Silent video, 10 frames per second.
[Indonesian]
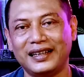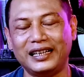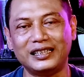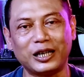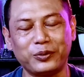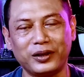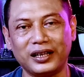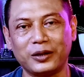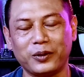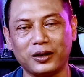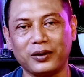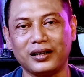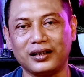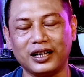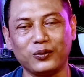Ini sangat penting
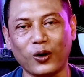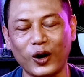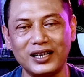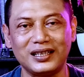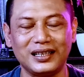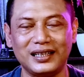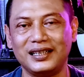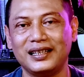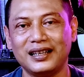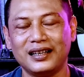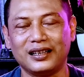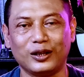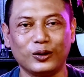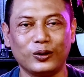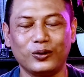teman-teman. Networking di sini
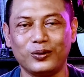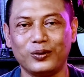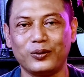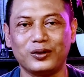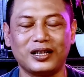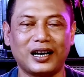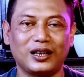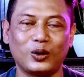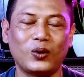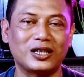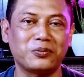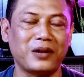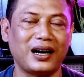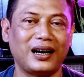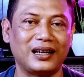tentu sangat luas
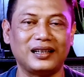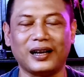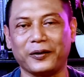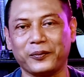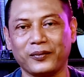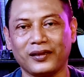maknanya